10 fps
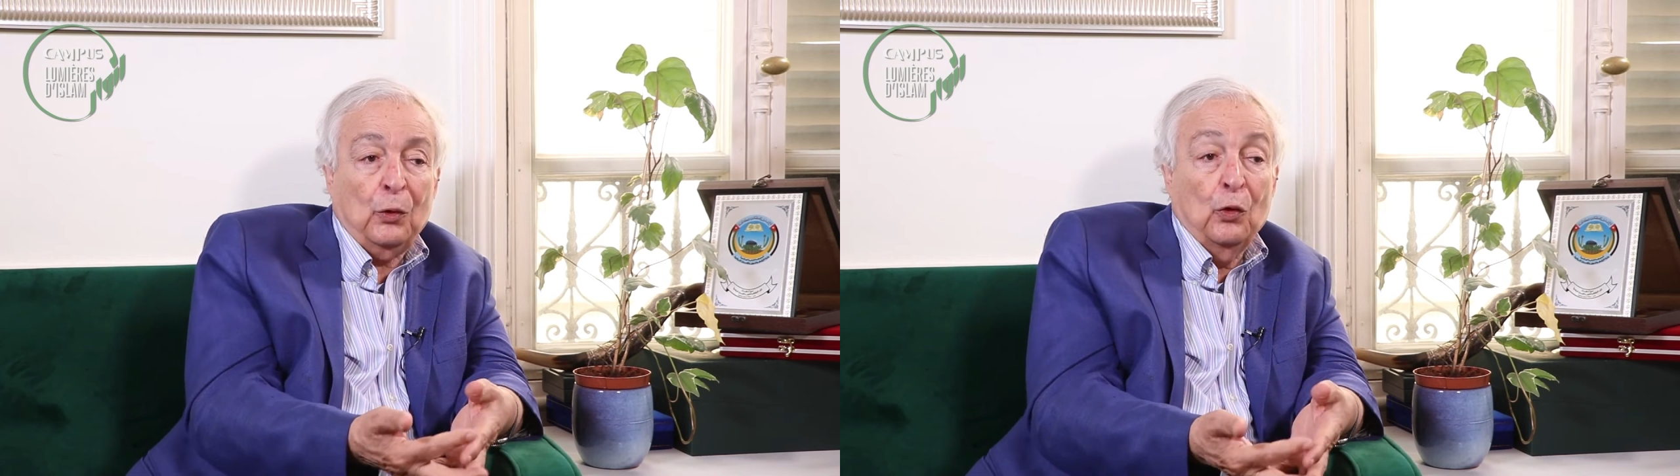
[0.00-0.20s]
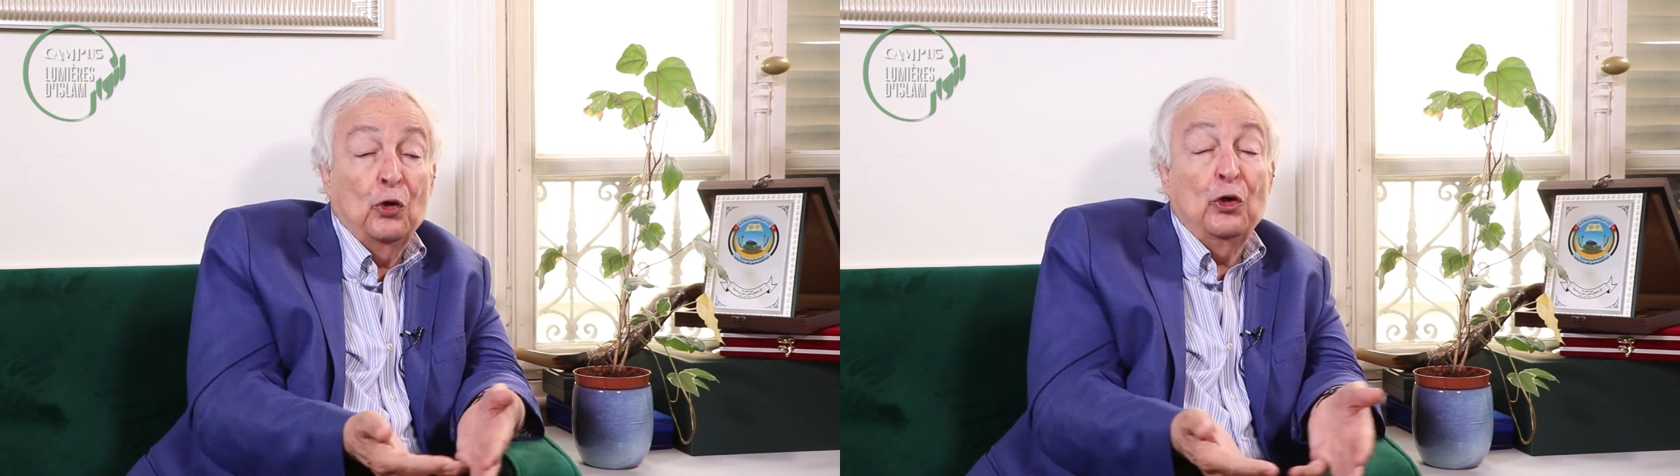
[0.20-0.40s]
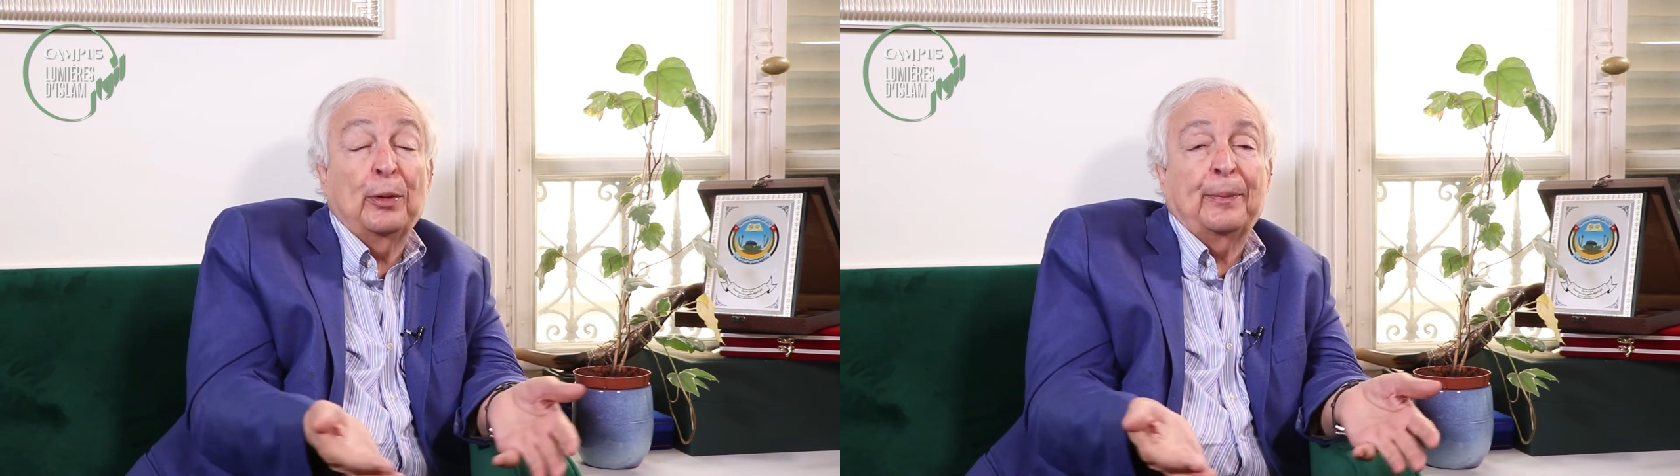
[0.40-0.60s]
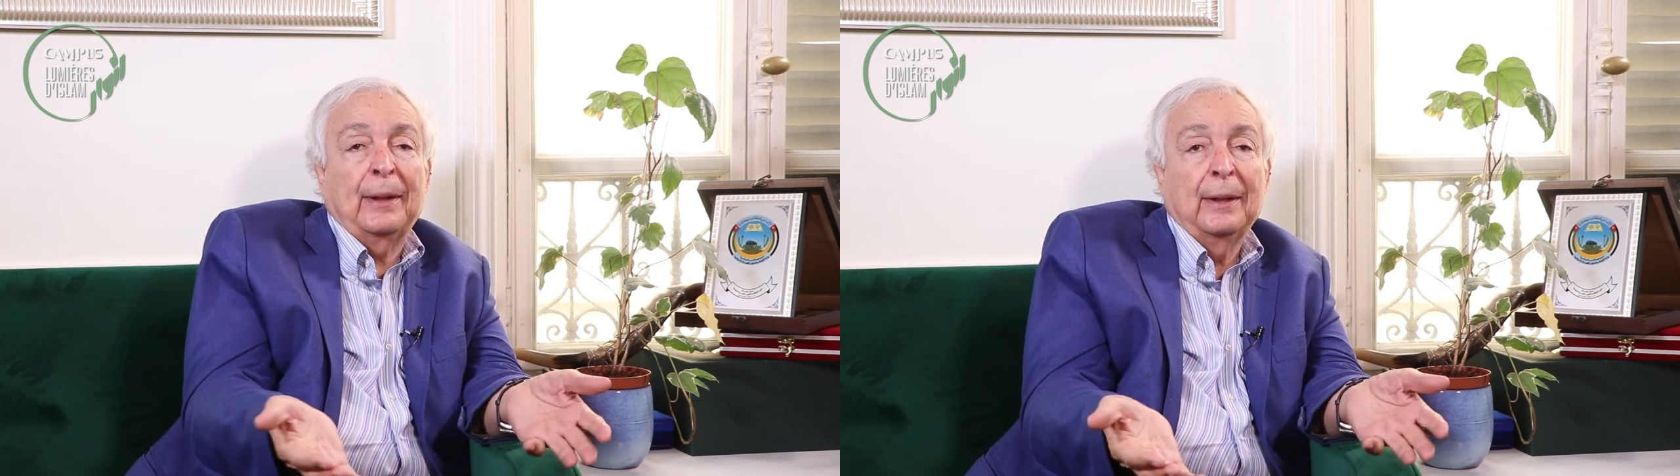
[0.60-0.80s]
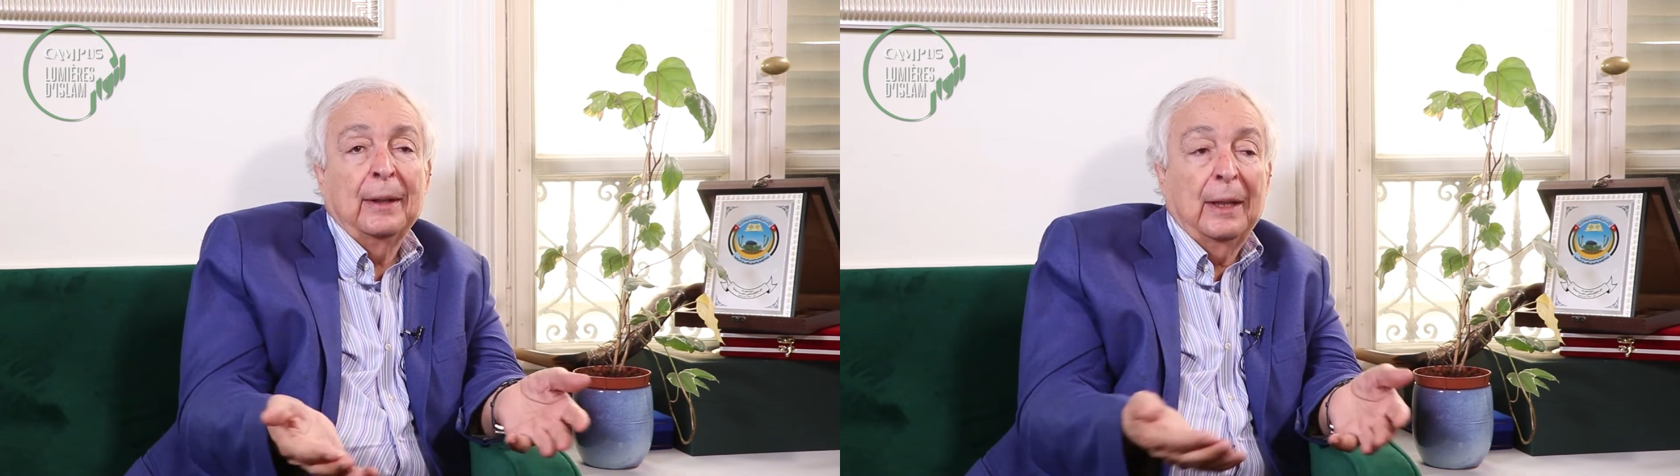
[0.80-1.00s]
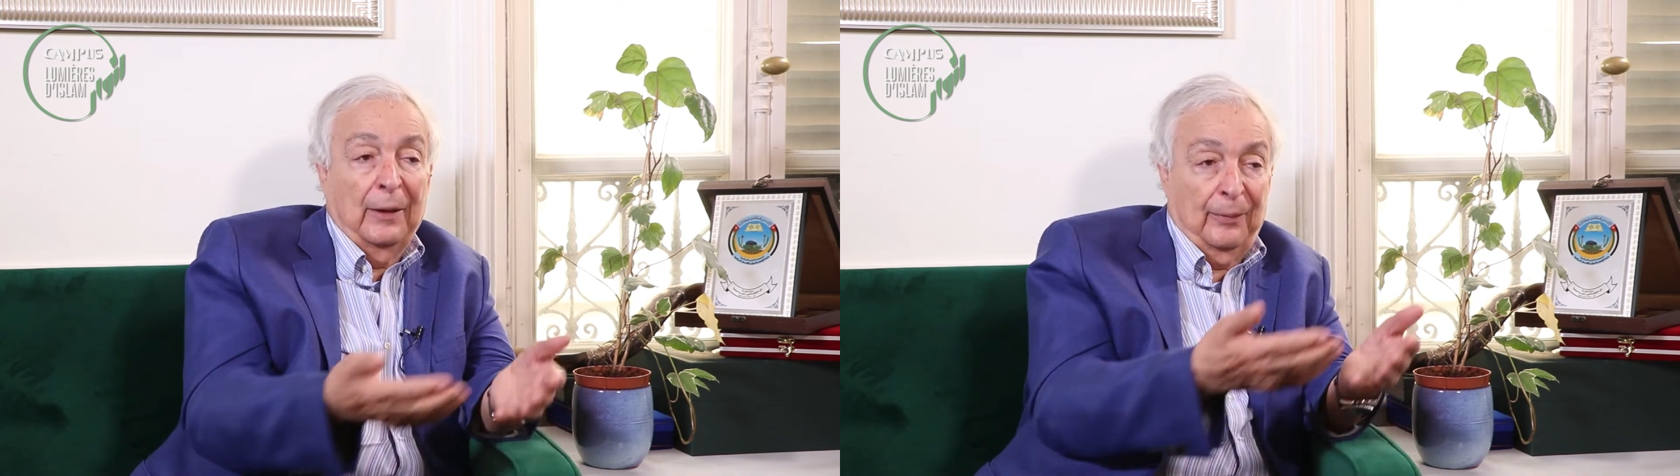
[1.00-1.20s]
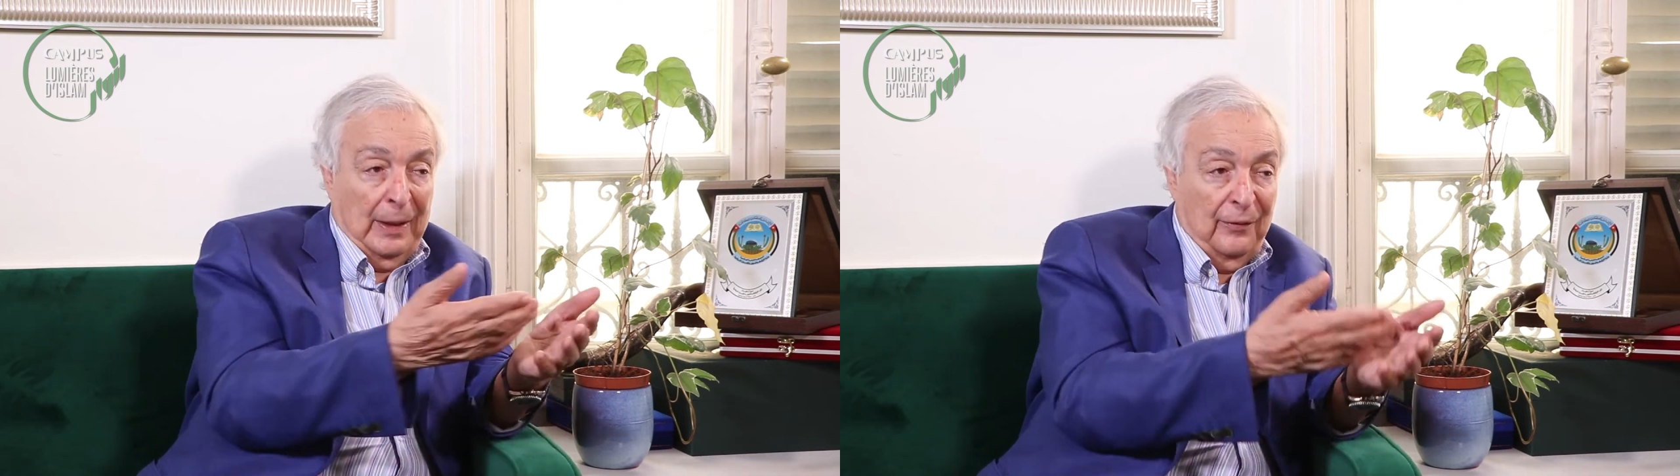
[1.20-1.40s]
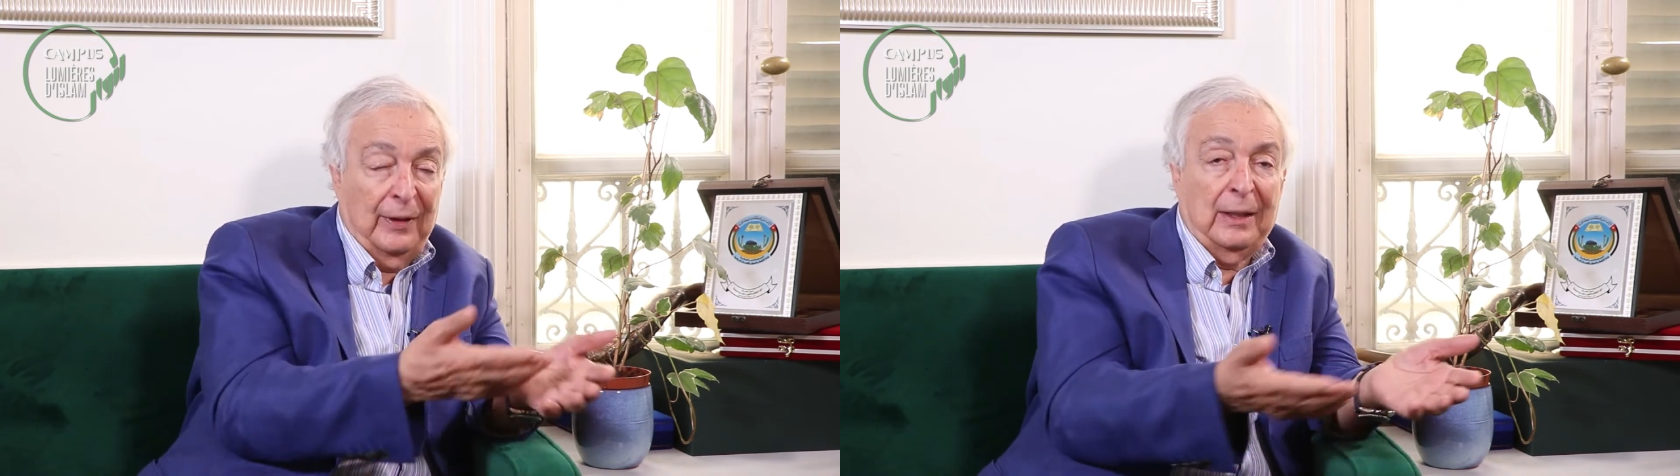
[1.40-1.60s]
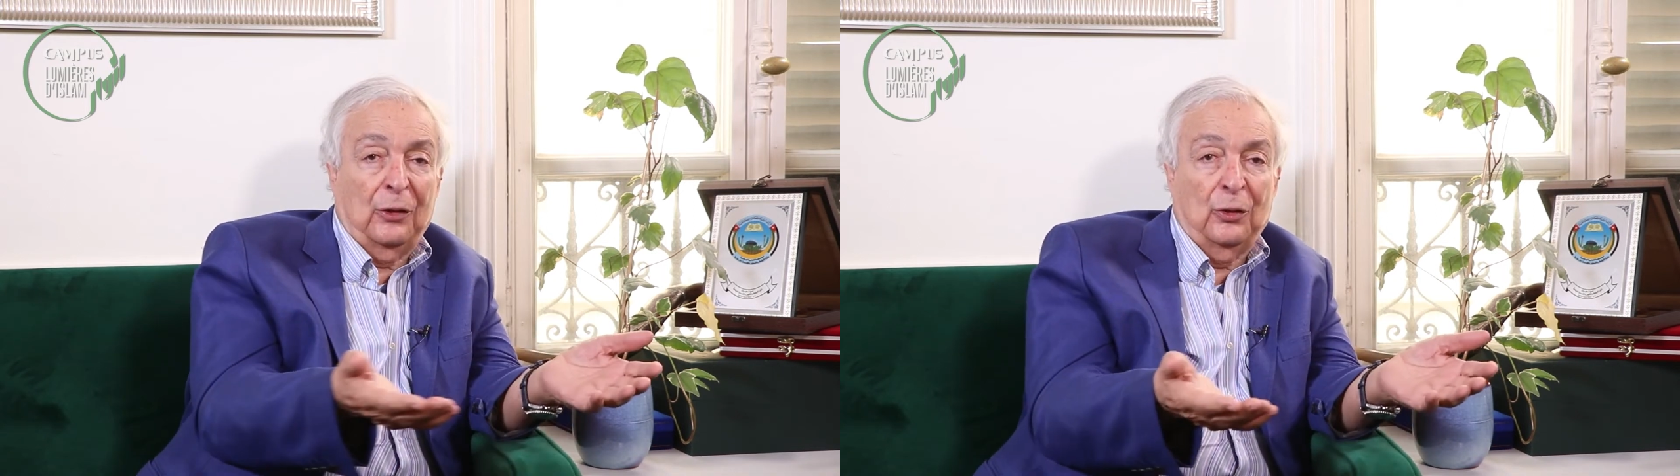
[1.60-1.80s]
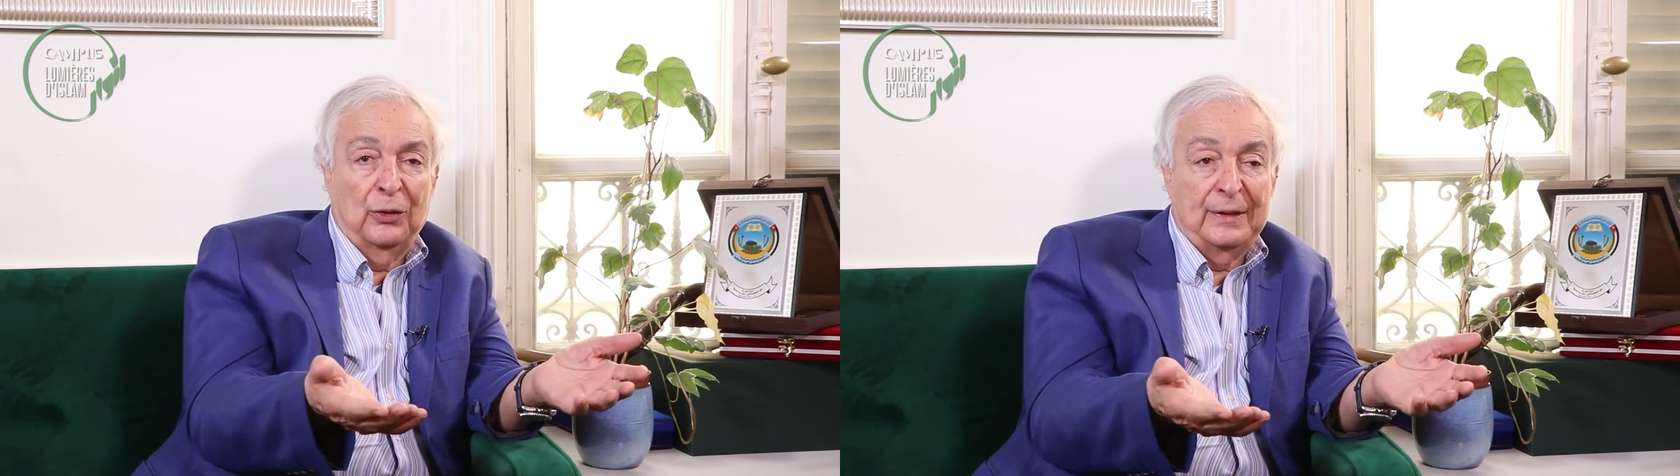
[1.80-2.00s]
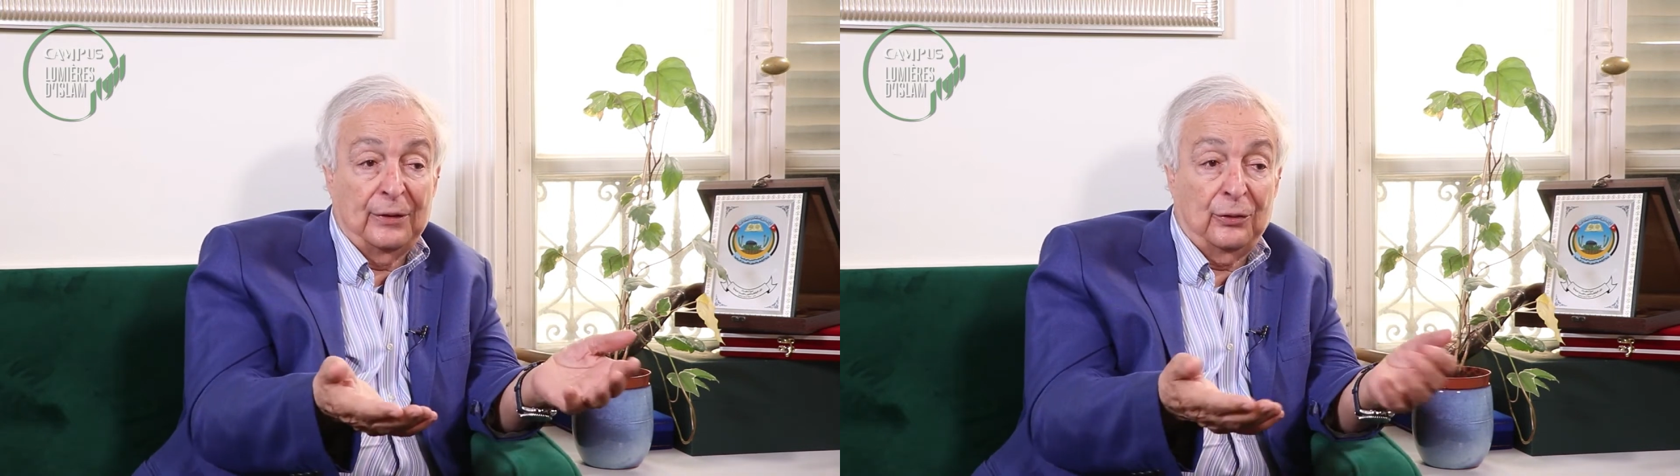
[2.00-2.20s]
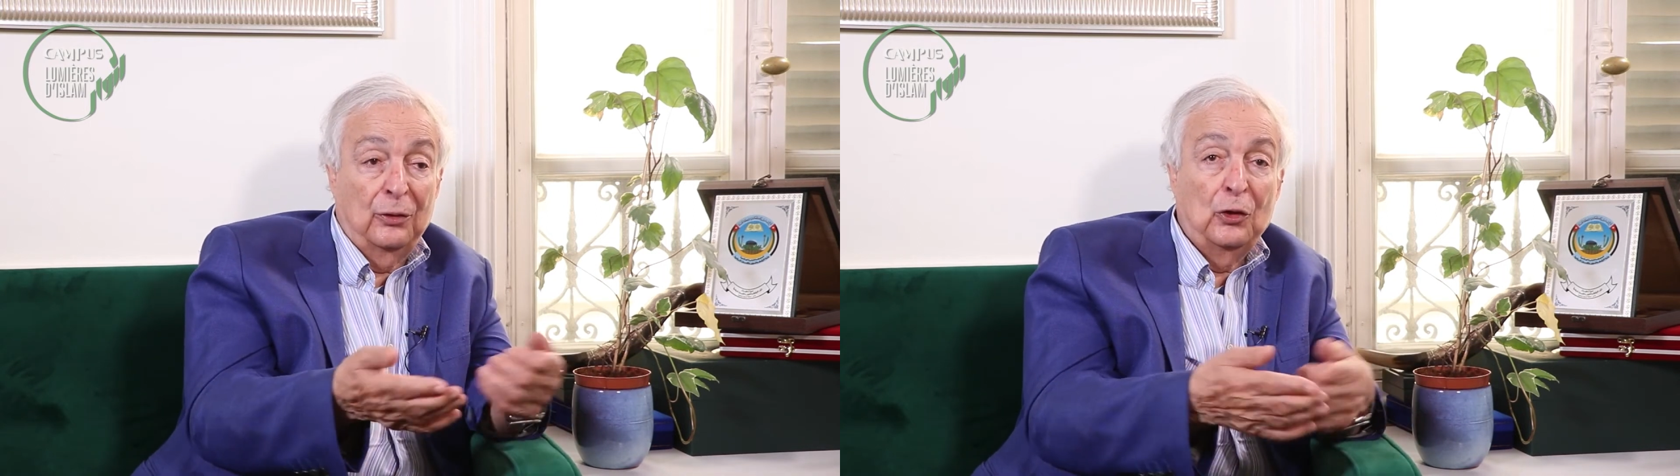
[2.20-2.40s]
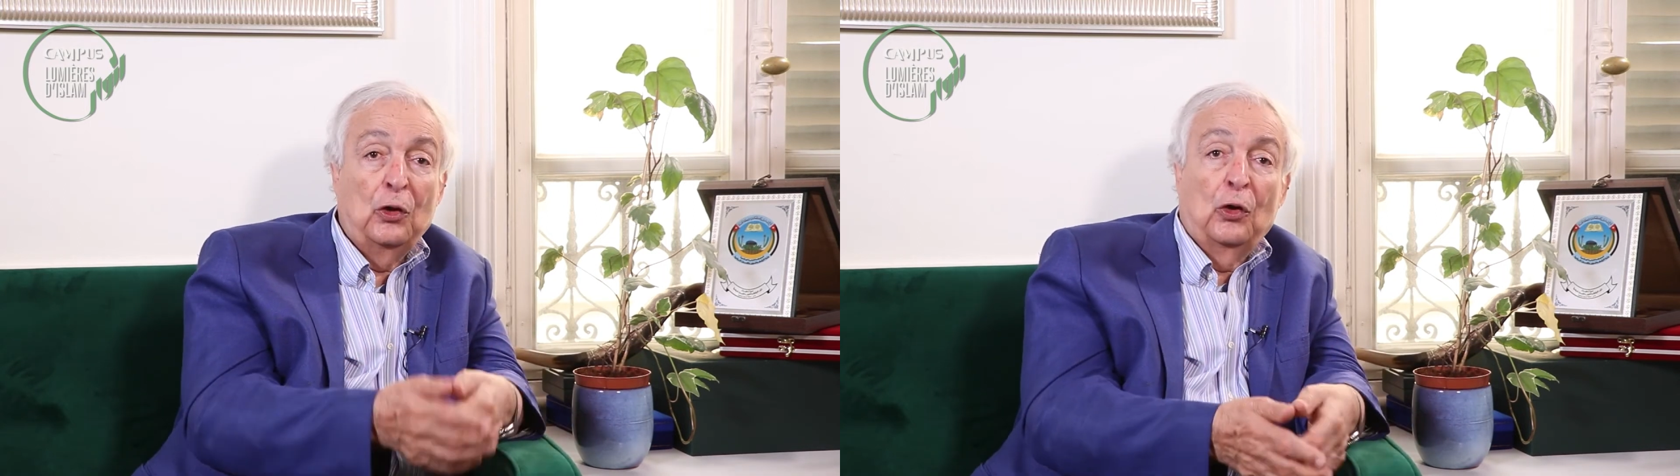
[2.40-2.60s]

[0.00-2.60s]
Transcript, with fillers: on ne peut pas, avec la colonisation,